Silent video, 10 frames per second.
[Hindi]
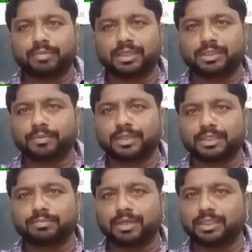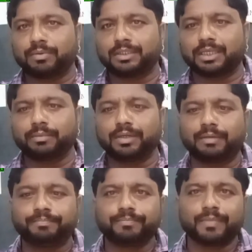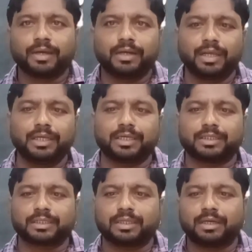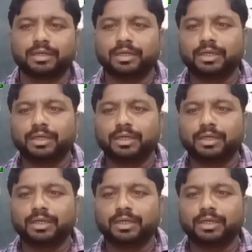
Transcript: मानसिक विकास मातृभाषा के बिना नहीं कर सकता